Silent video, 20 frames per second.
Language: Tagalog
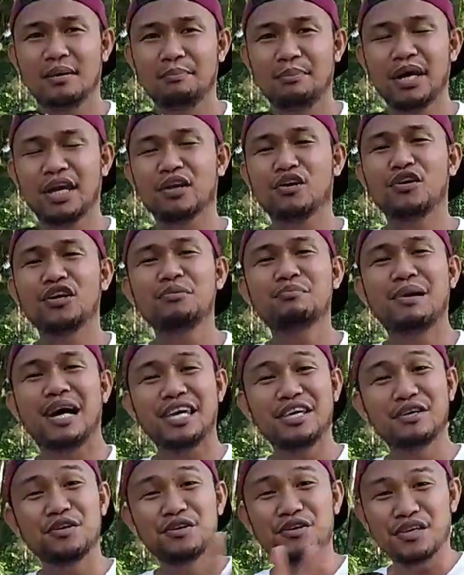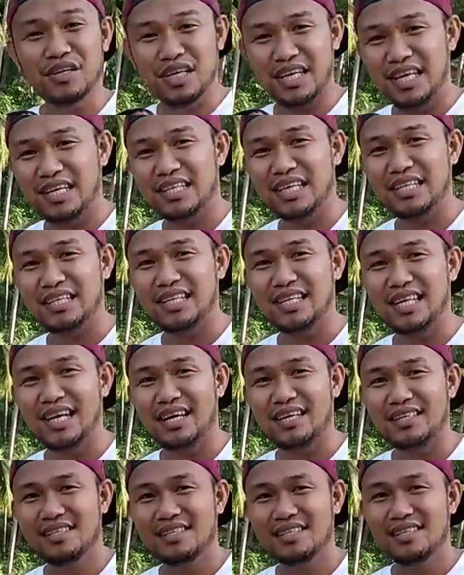Pero iba yung ina
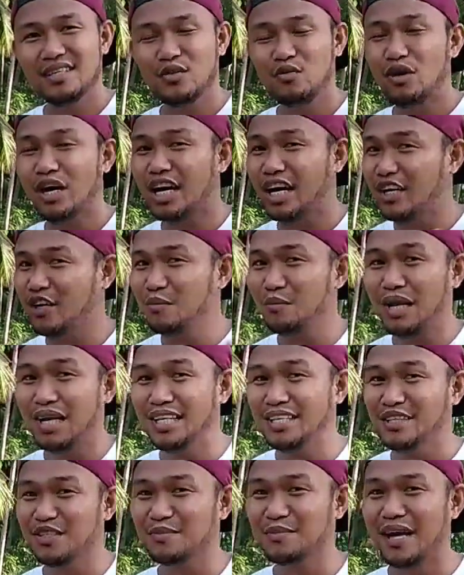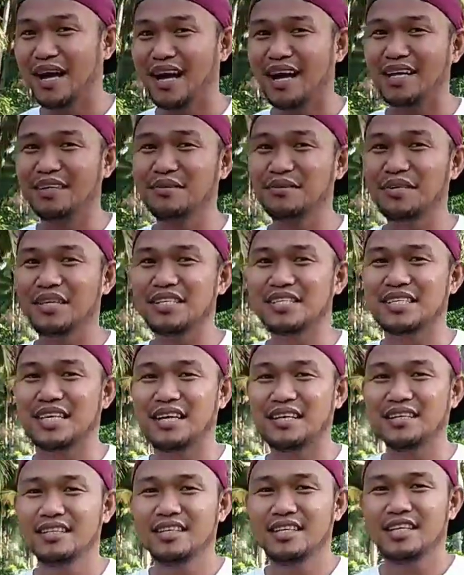nila. Huwag kayong malito mga kanukis
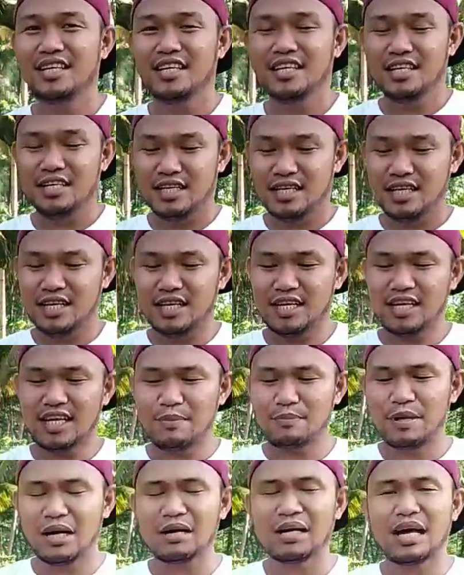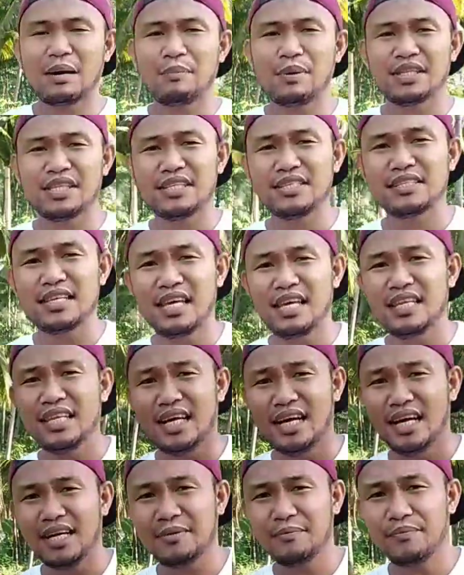ha. Uh, kapag kapatid sa
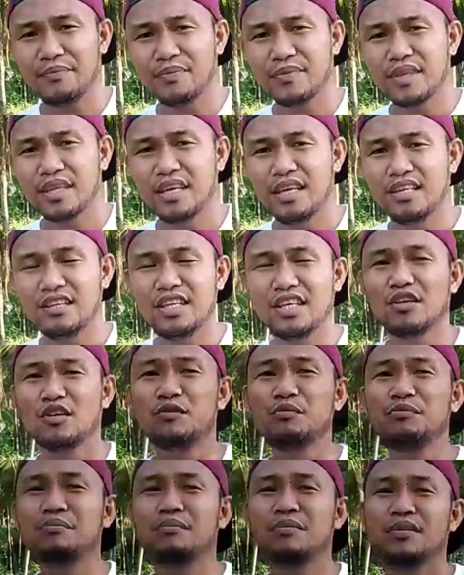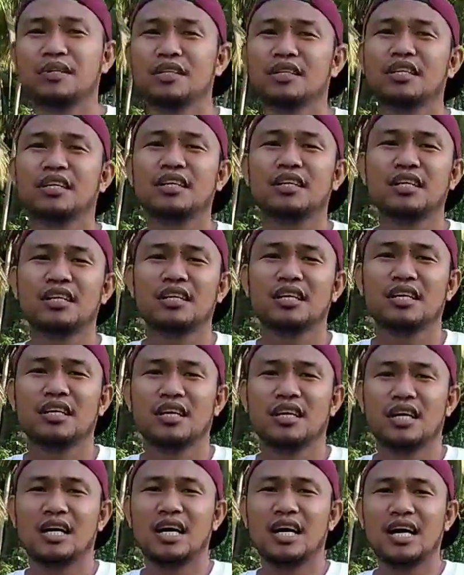ina, hindi ko
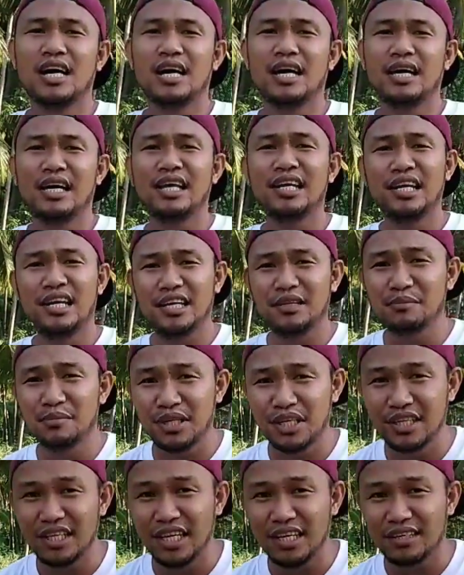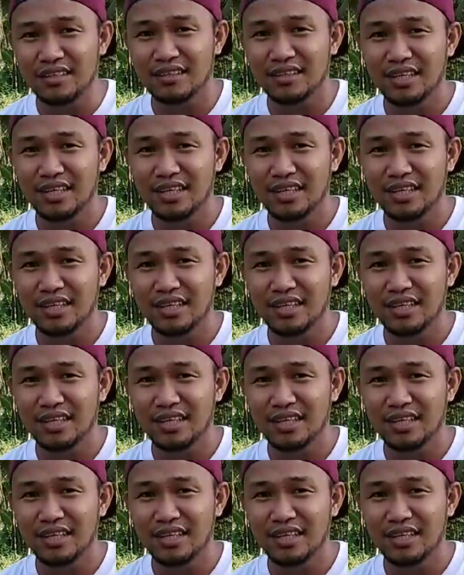uh, ini-inbreeding